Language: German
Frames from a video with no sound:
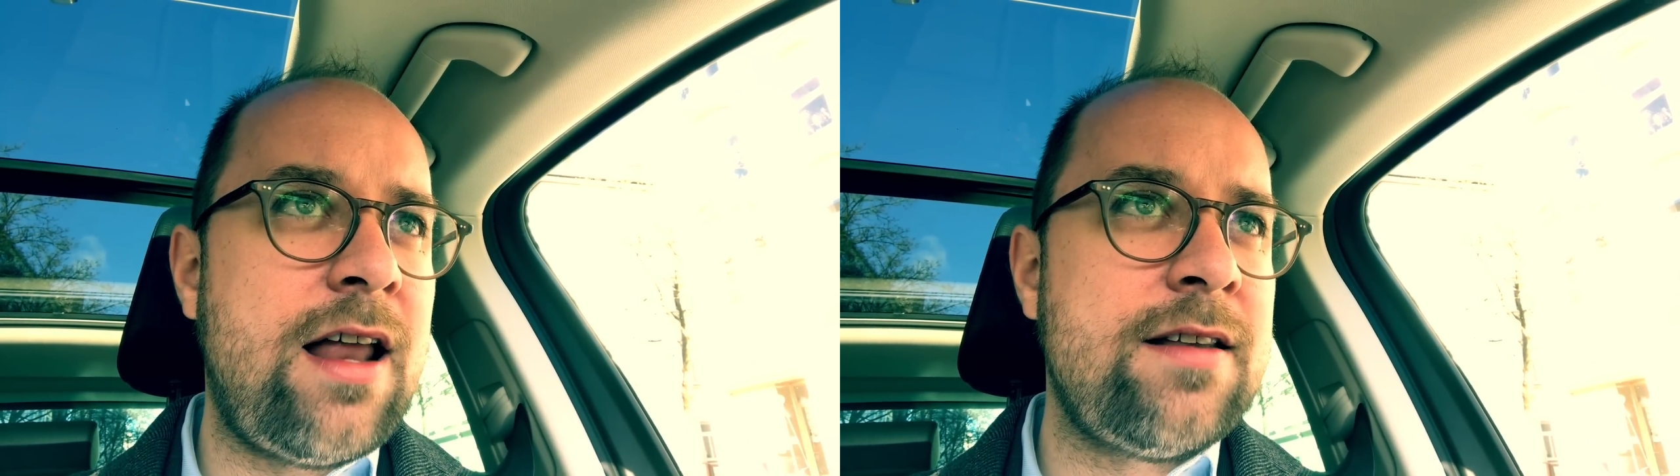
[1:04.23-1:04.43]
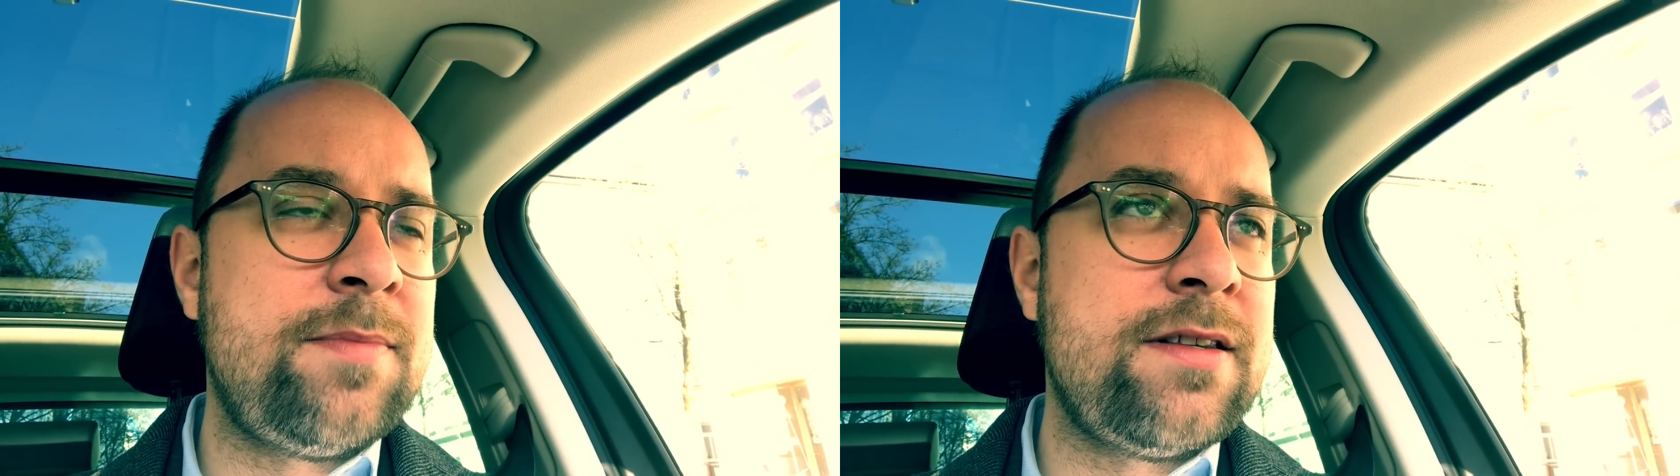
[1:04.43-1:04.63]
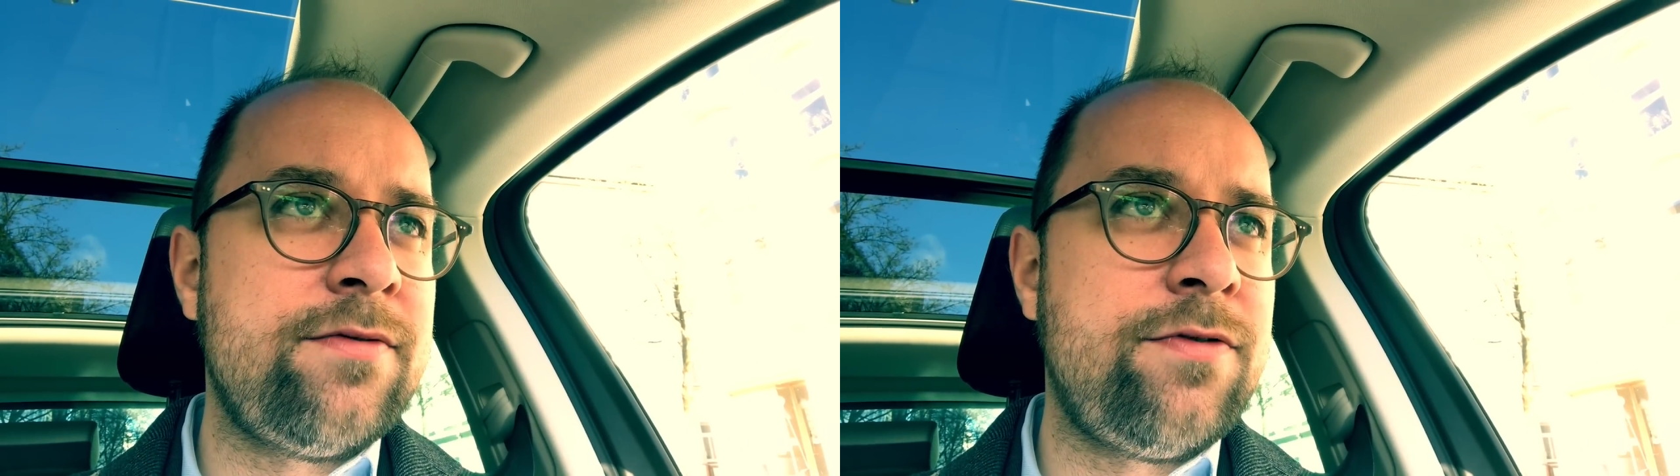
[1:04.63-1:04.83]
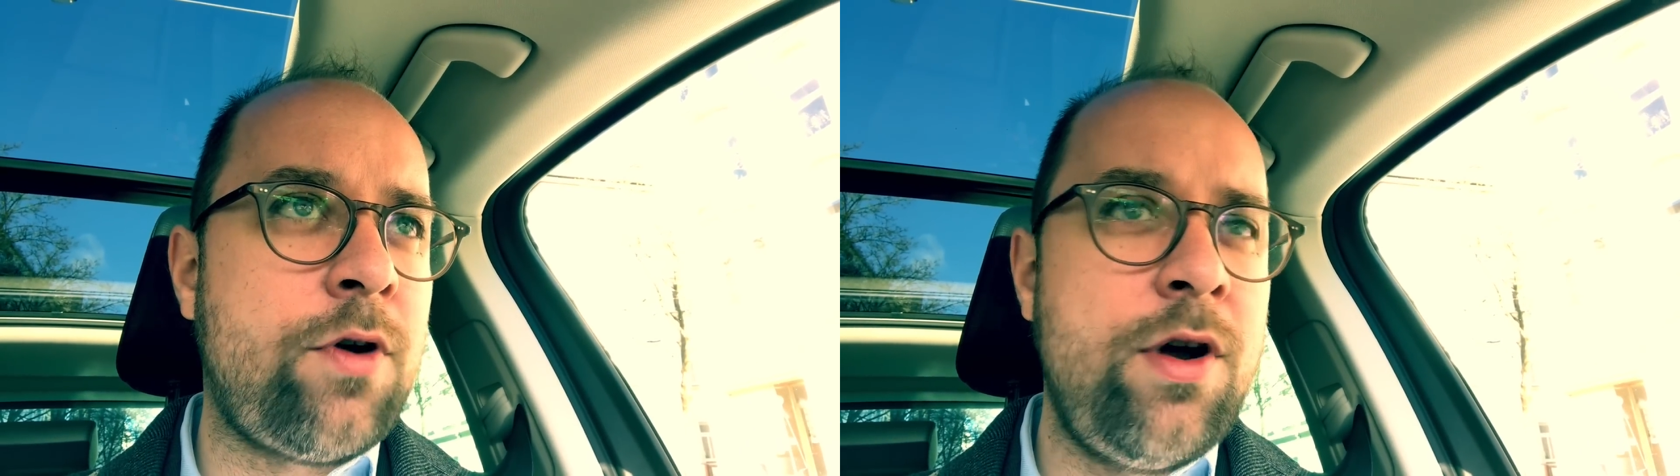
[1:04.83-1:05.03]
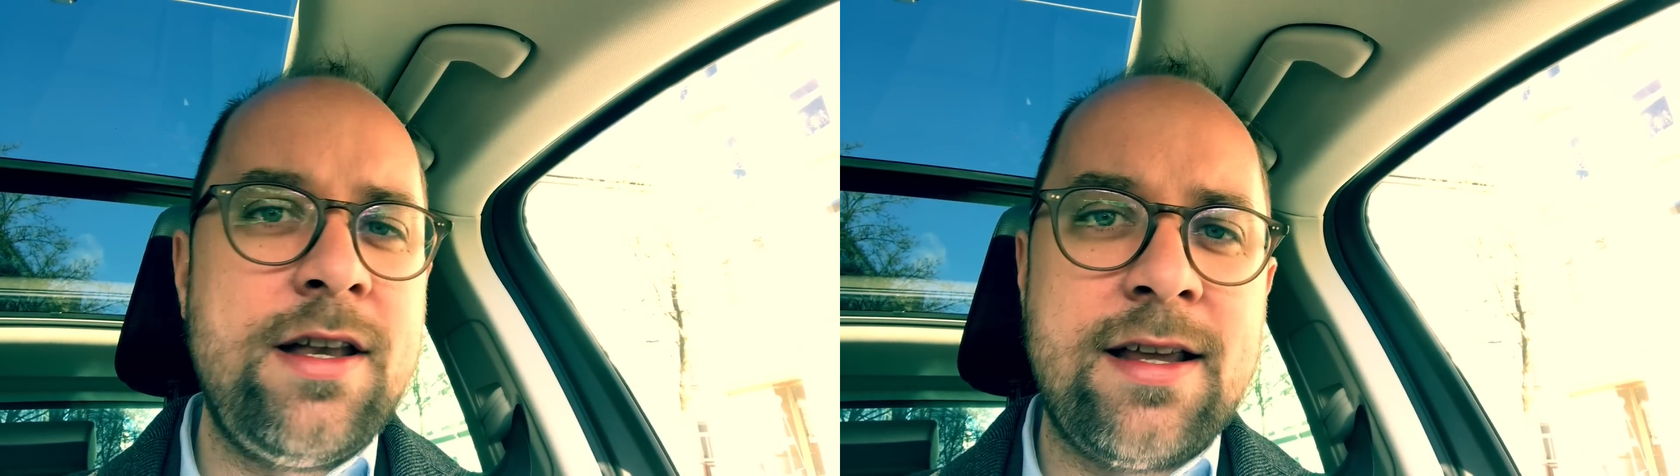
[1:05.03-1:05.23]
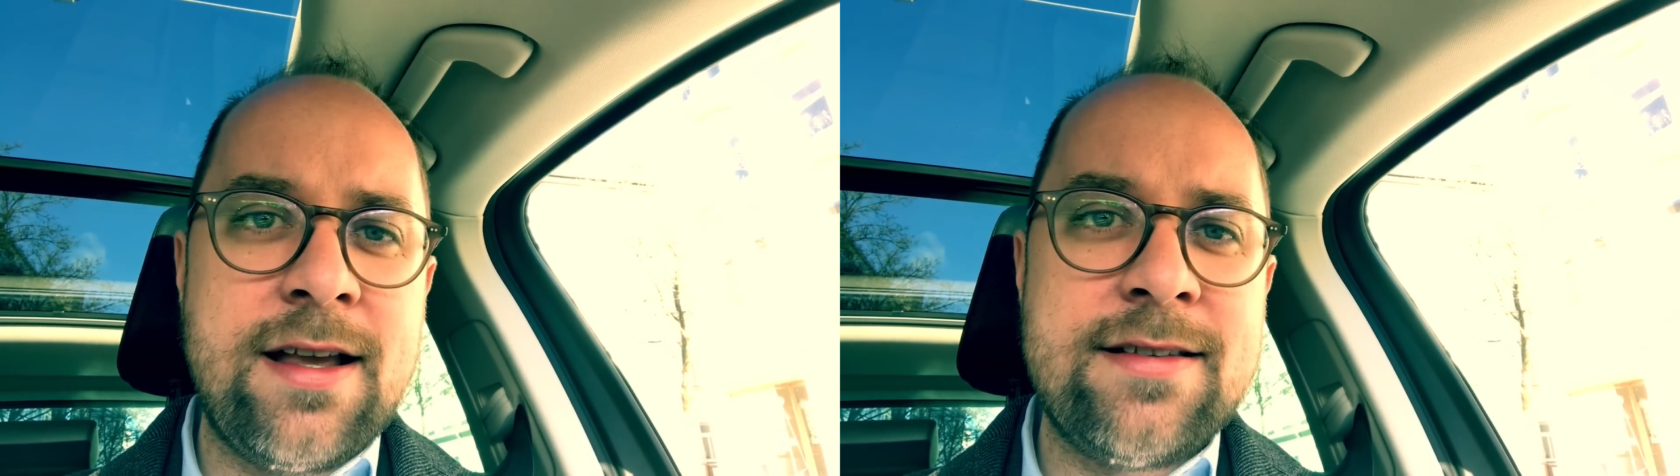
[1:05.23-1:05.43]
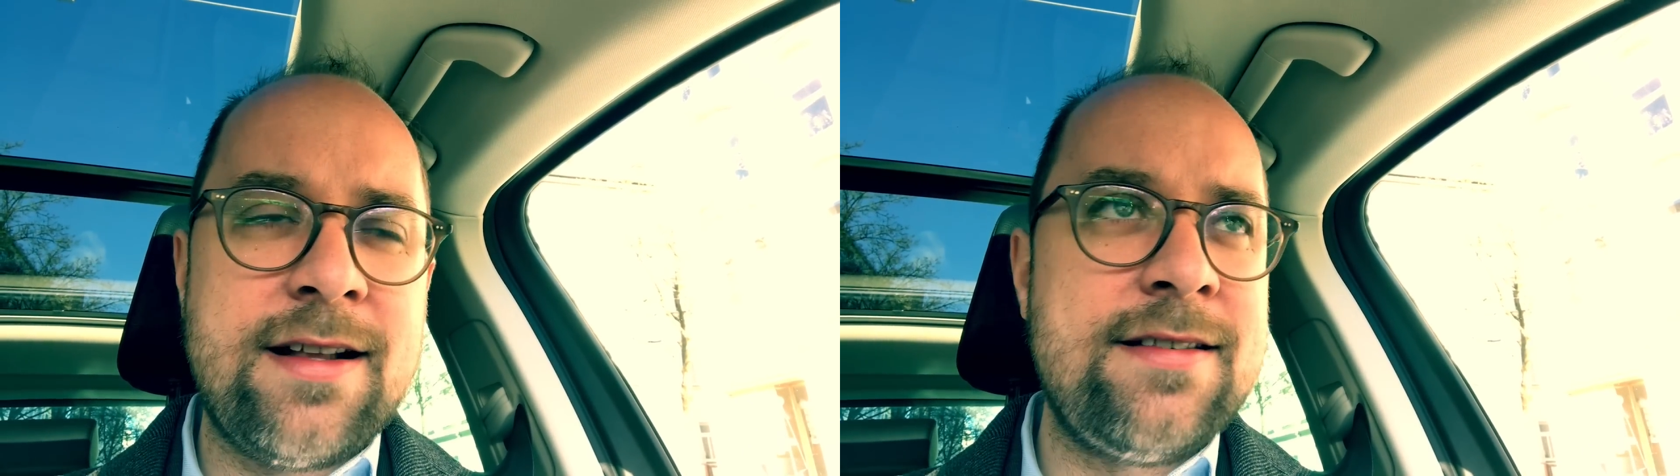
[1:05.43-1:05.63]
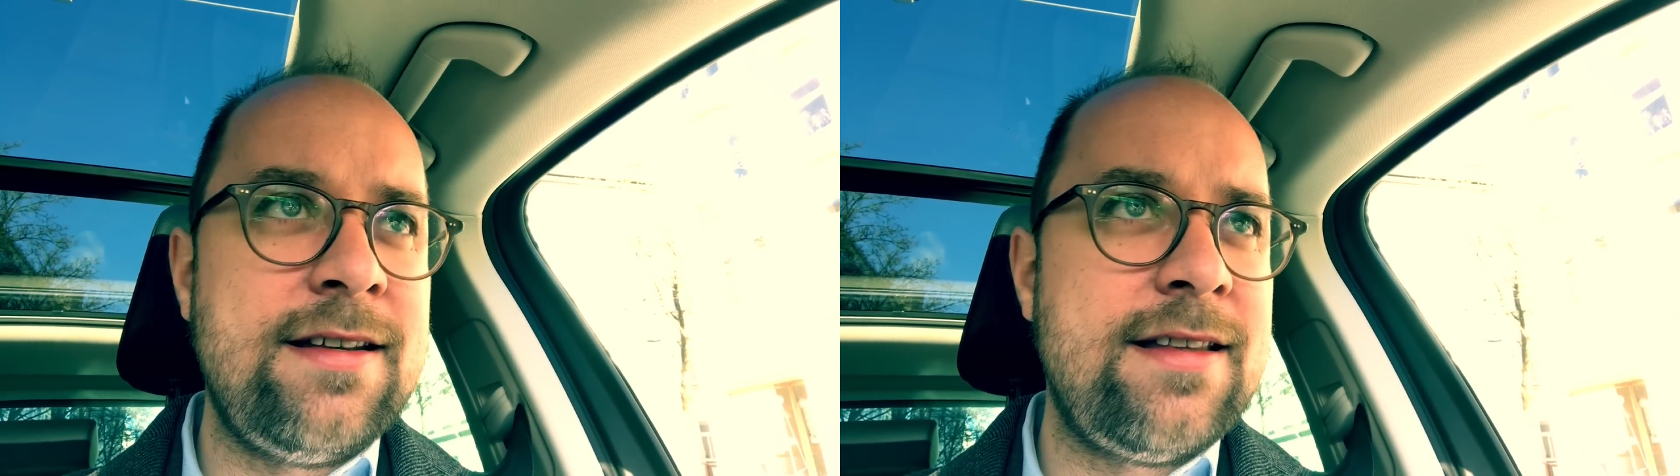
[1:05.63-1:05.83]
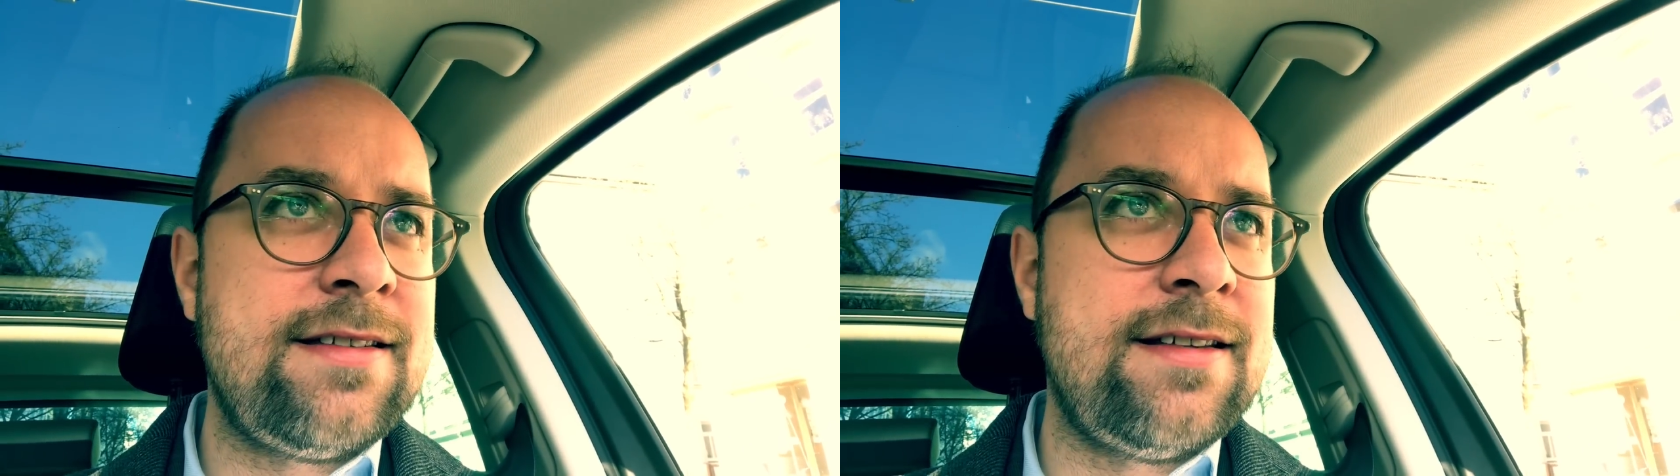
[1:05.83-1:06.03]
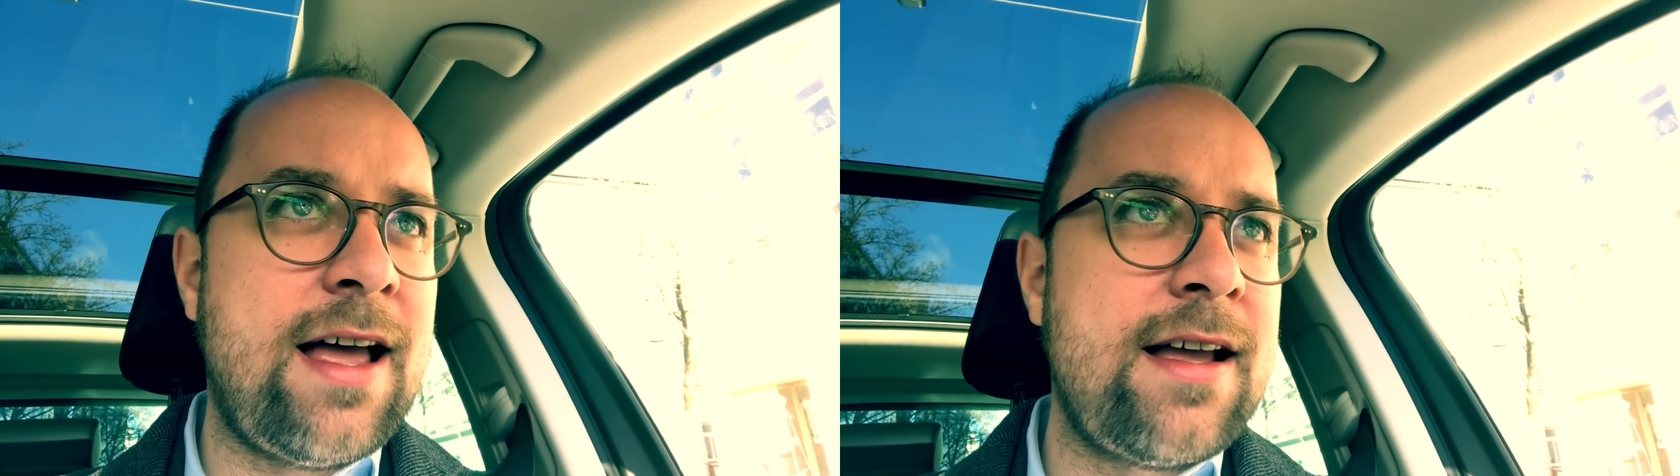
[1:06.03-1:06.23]
alles ein bisschen freundlicher ist als die
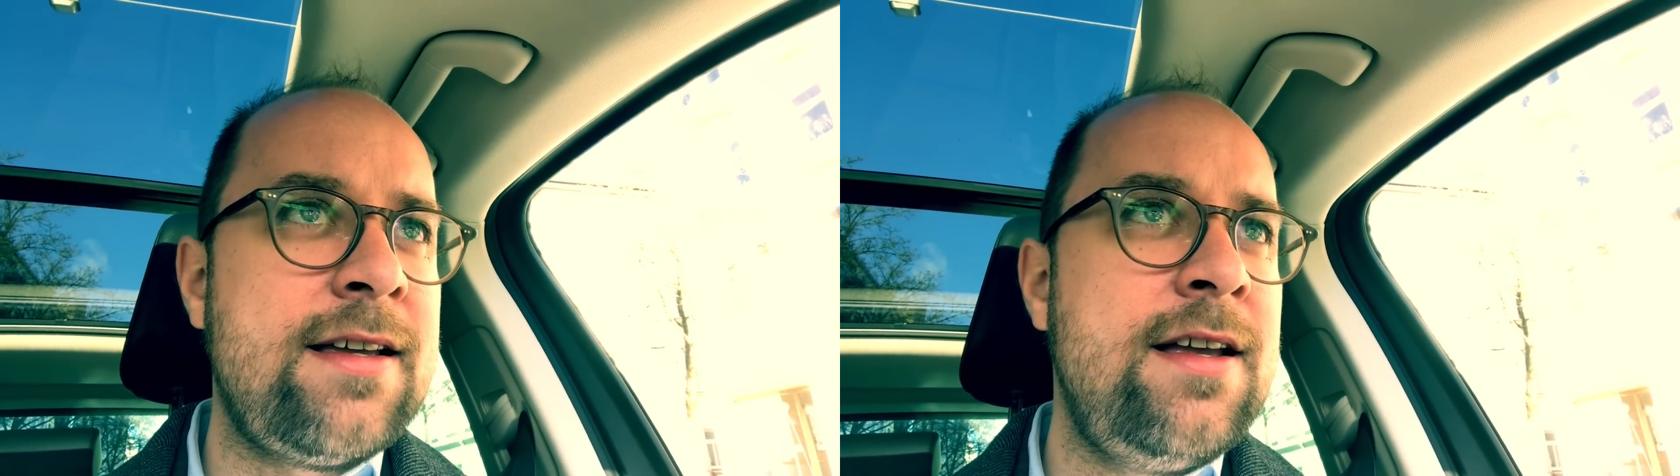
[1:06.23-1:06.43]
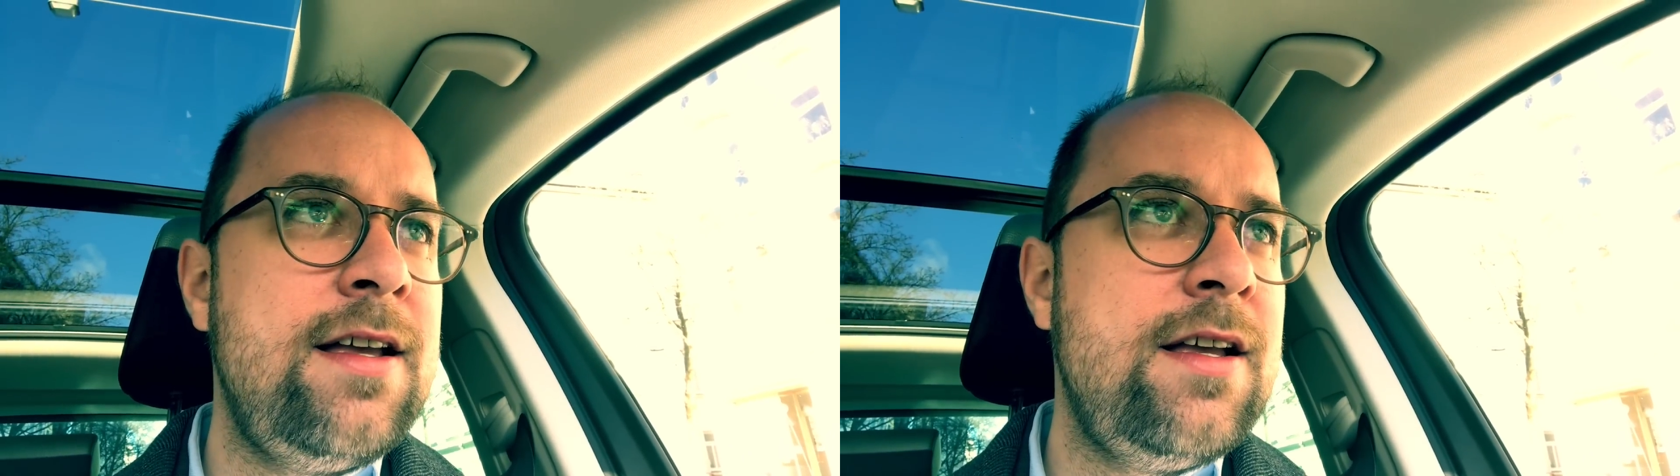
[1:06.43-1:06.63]
letzten Tage